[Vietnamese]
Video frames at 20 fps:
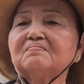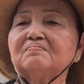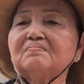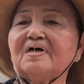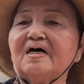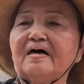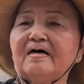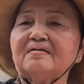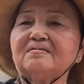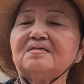
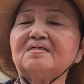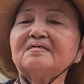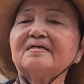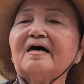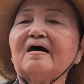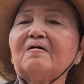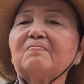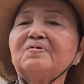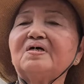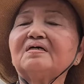mà đứa
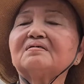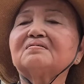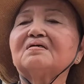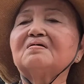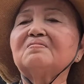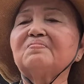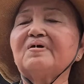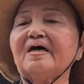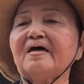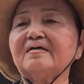nào biết
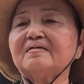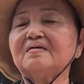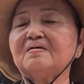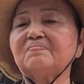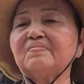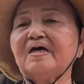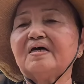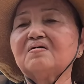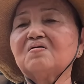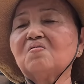tới mẹ thì
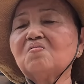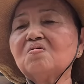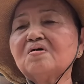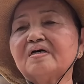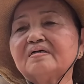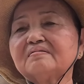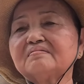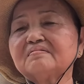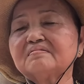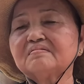mẹ cứu
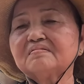hết